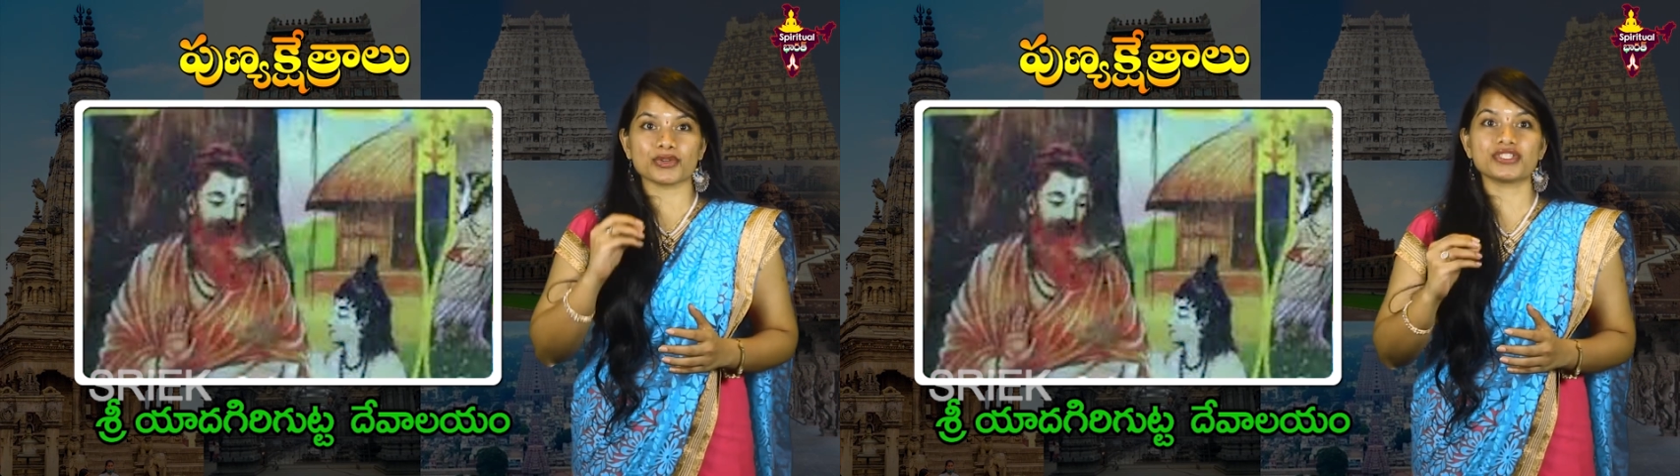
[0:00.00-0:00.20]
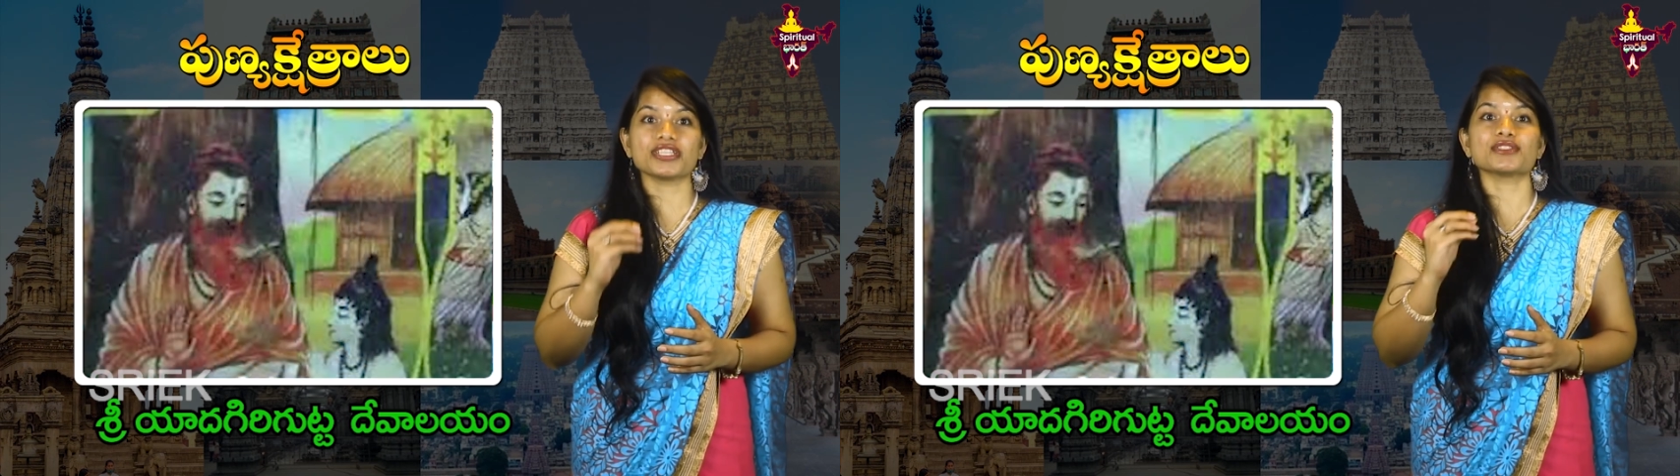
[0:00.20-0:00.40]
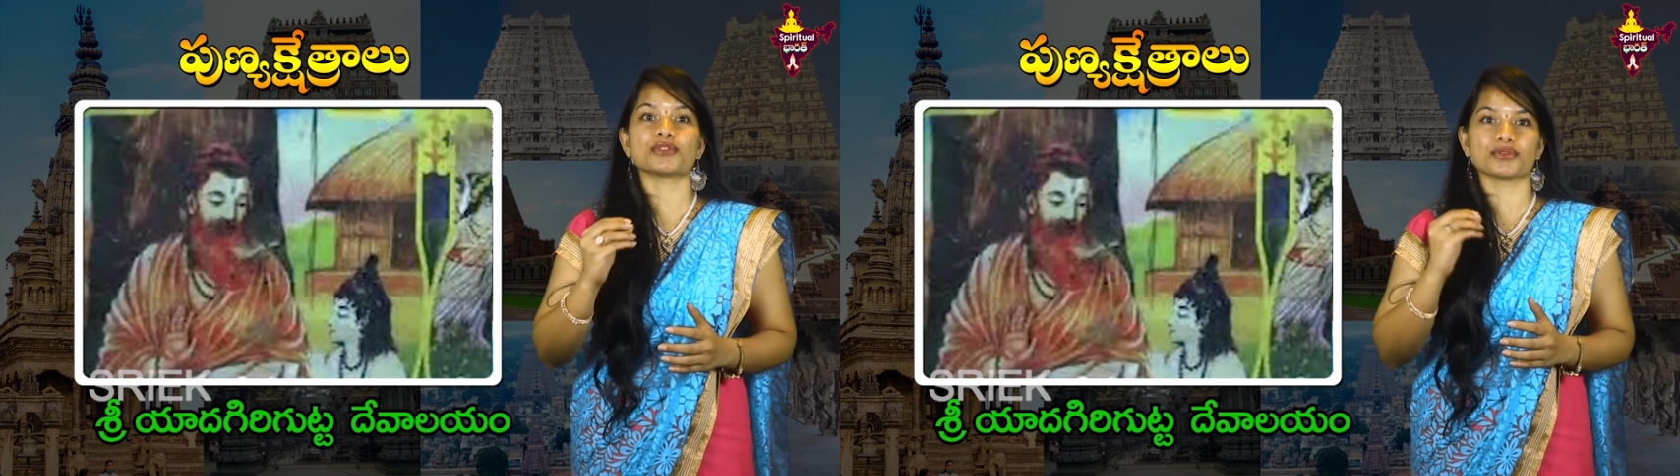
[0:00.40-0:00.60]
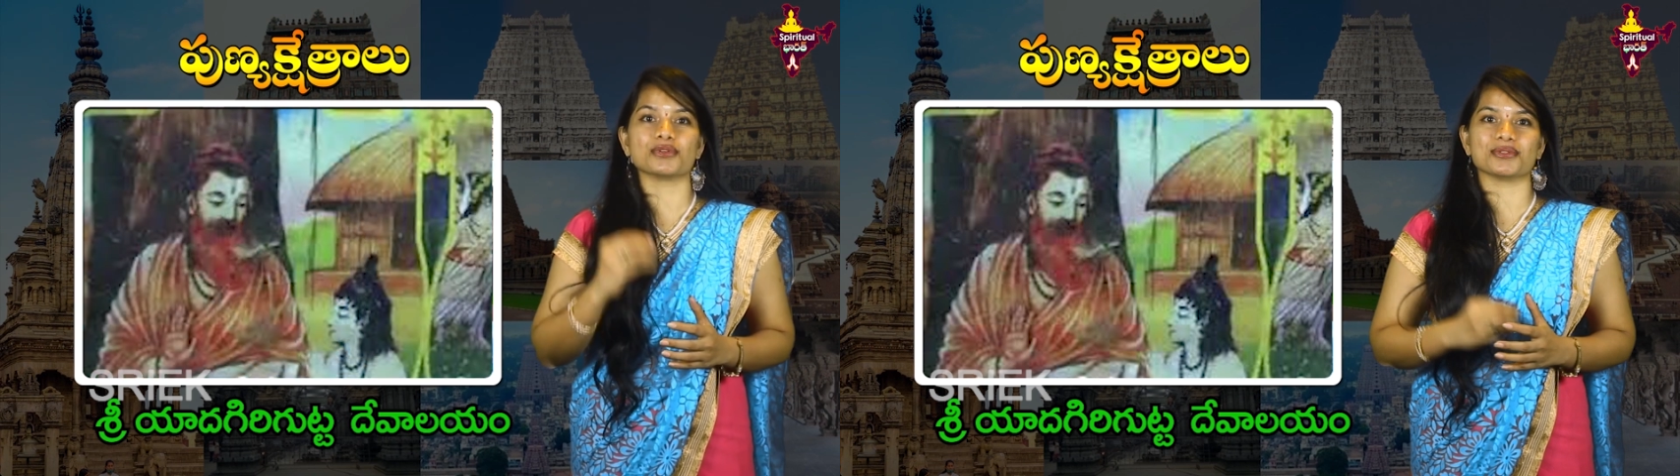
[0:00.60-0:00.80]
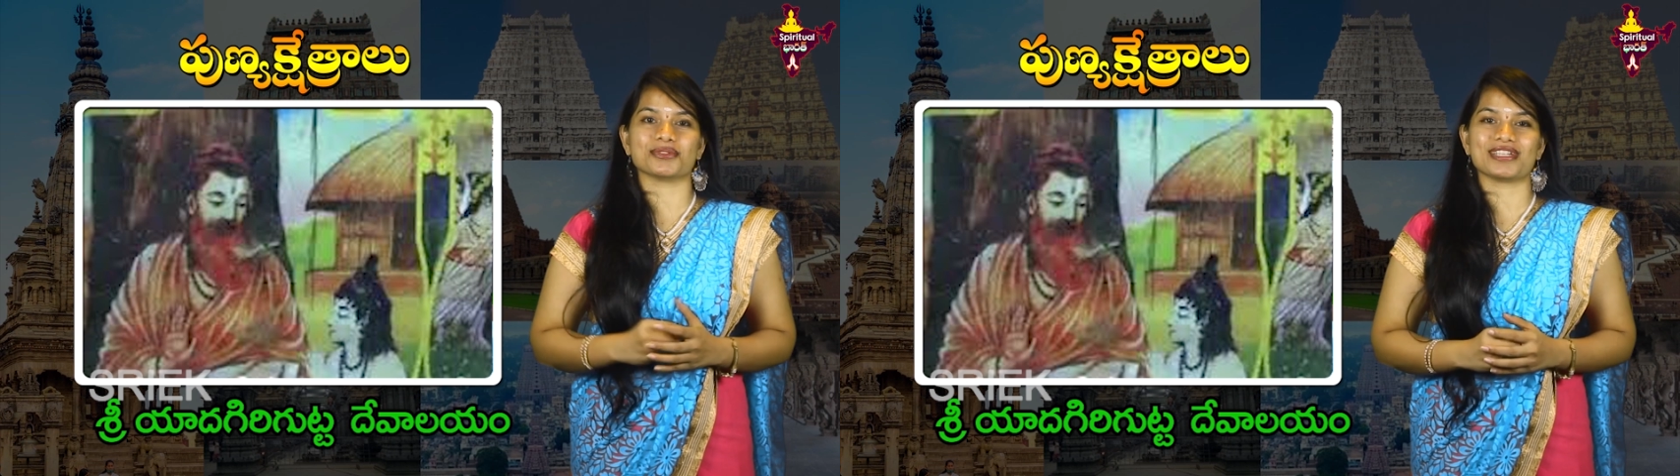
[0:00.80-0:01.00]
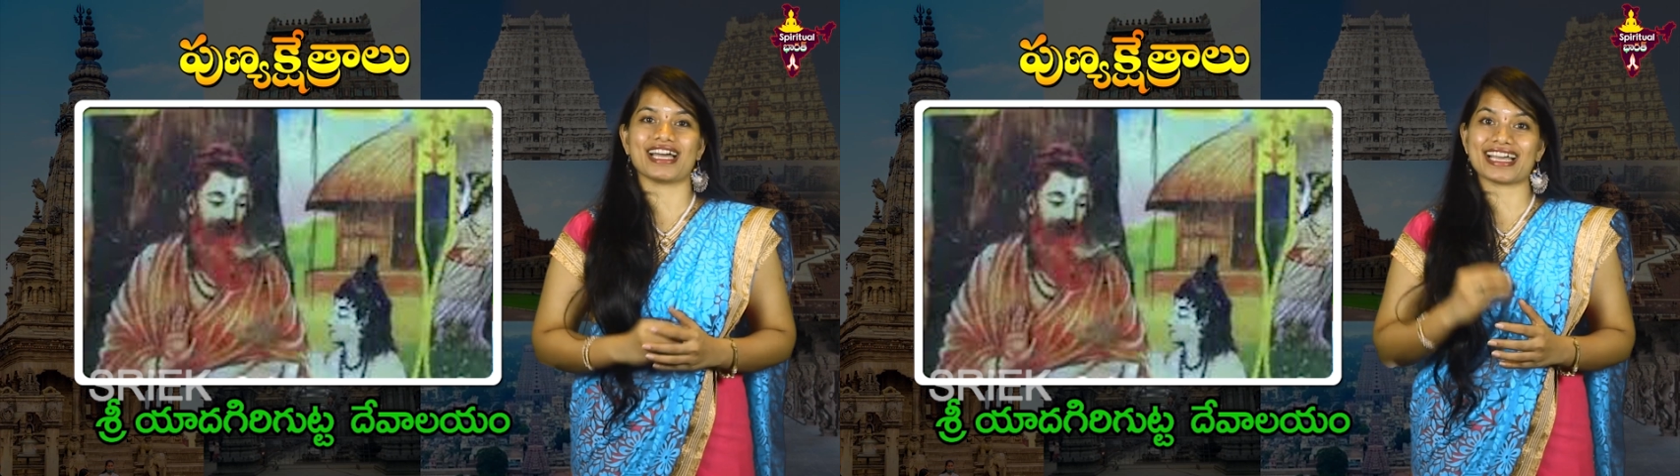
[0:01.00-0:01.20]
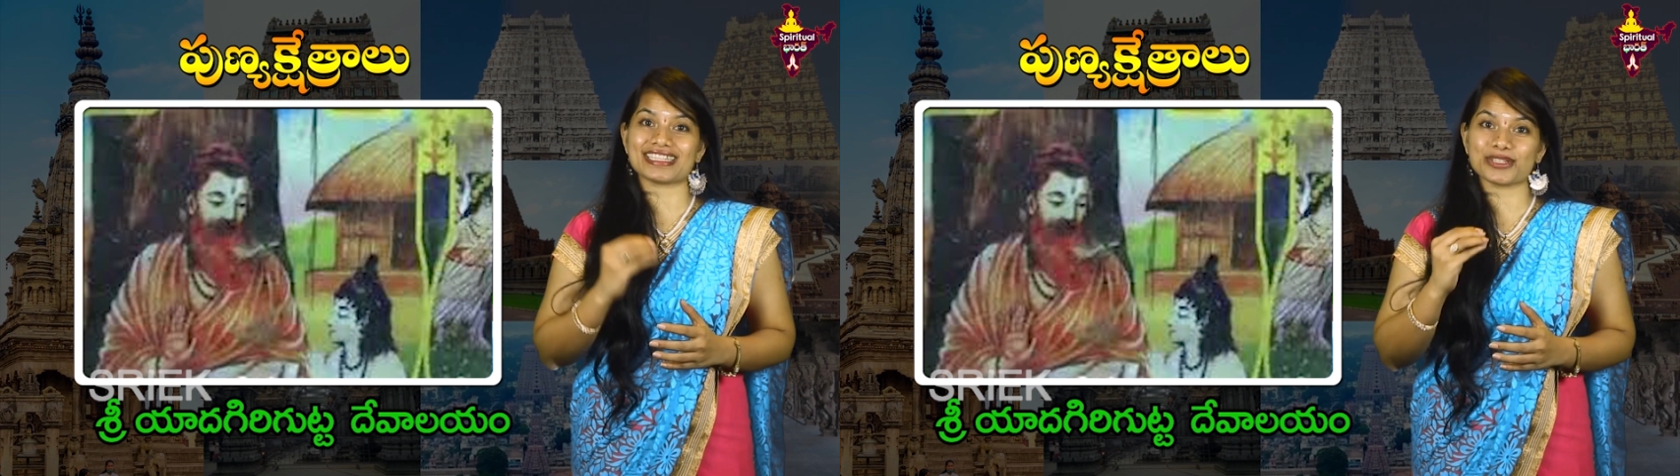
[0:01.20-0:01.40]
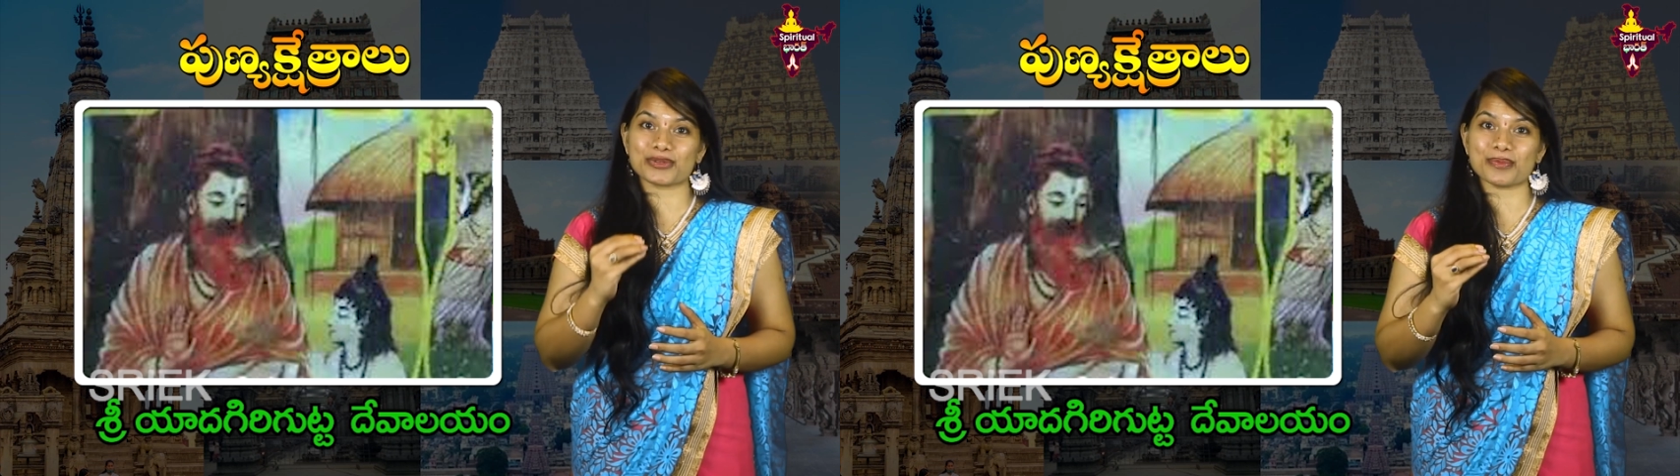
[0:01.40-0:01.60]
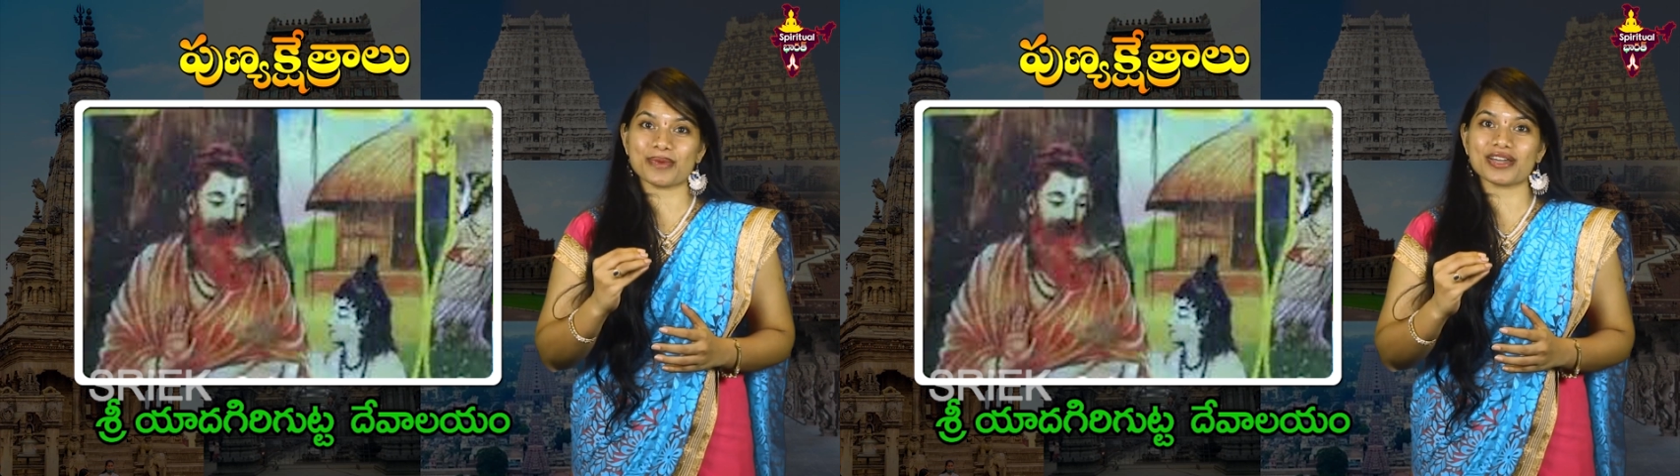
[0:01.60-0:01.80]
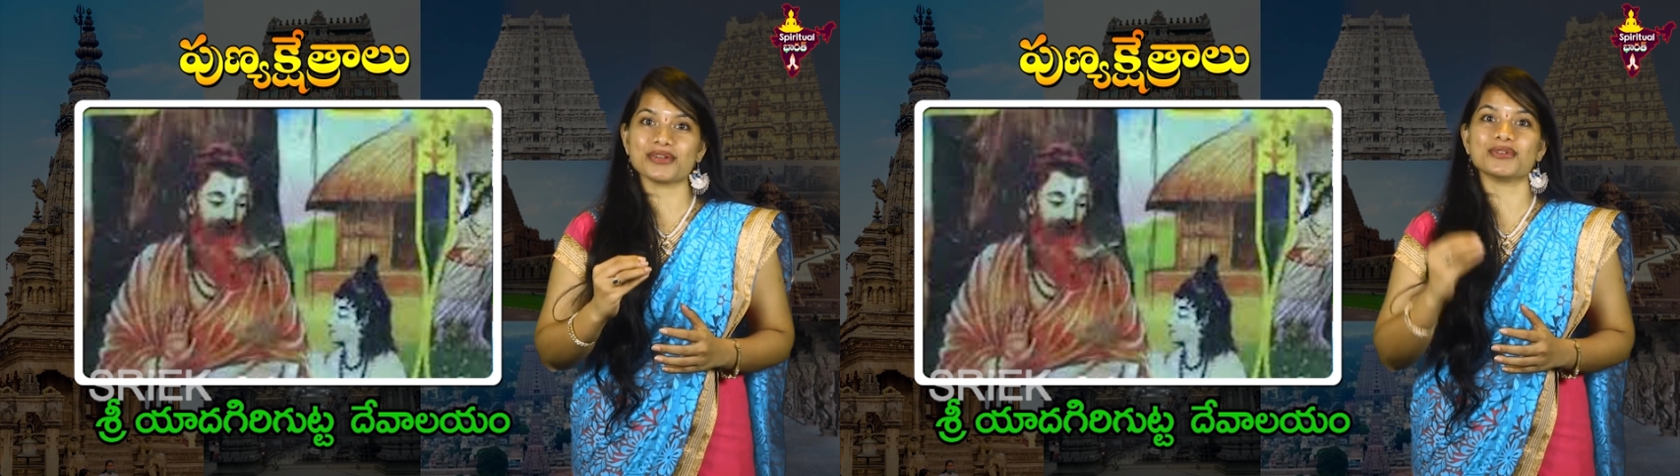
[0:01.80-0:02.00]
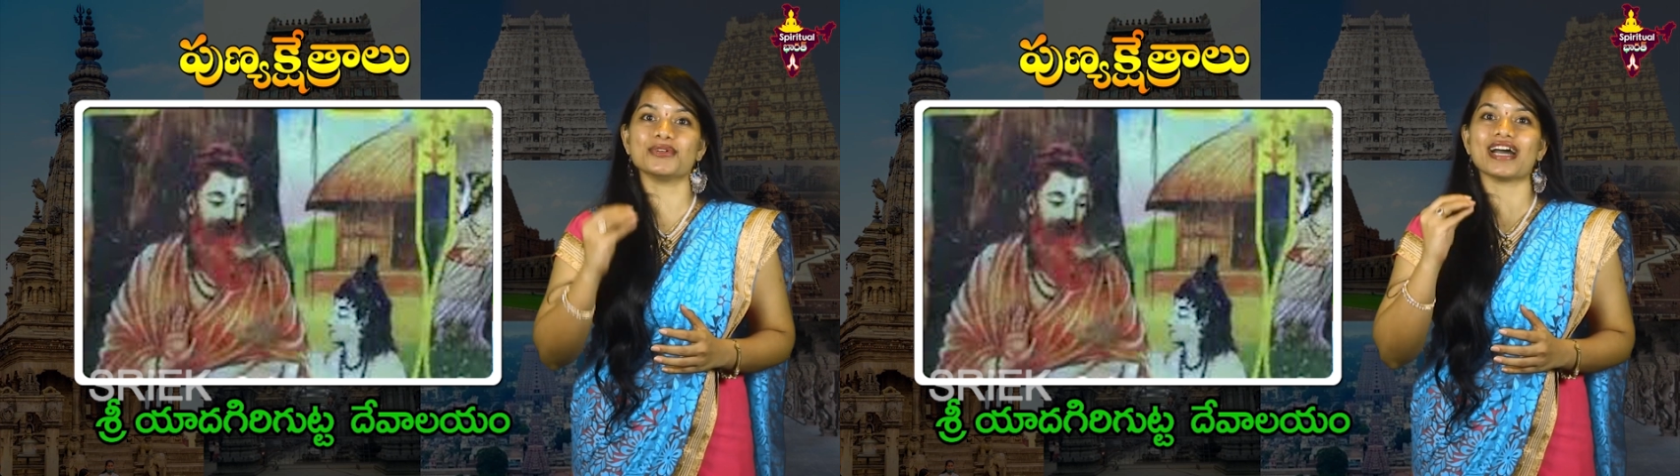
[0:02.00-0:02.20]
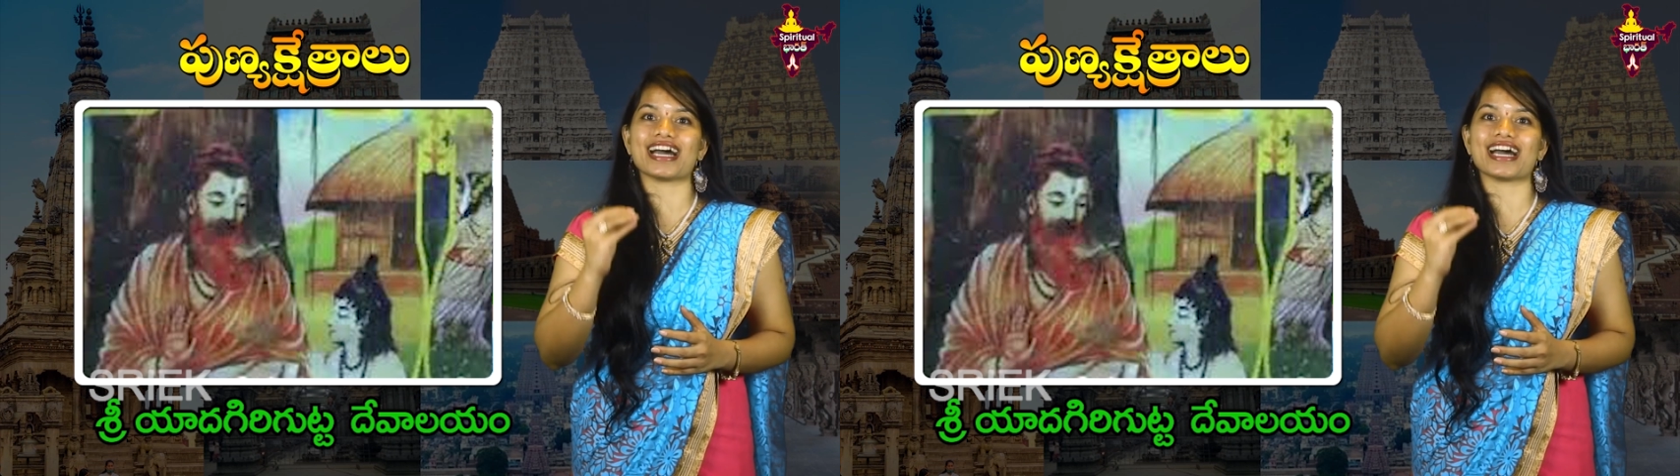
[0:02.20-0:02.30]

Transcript: ఋష్యశృంగుడు అతని కుమారుడు